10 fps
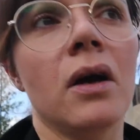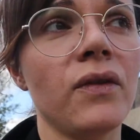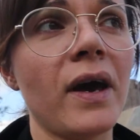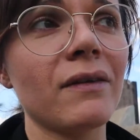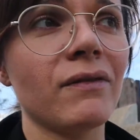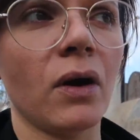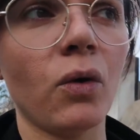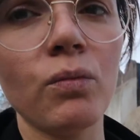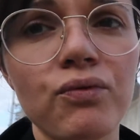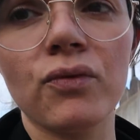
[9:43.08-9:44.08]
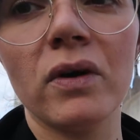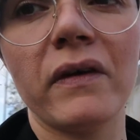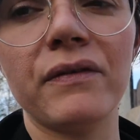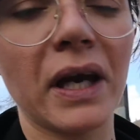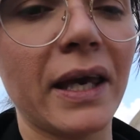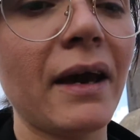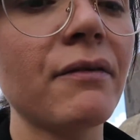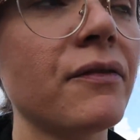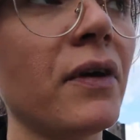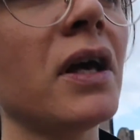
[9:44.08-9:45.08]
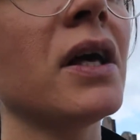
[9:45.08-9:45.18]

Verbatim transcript: on arrive à un rond-point, on va faire gaffe.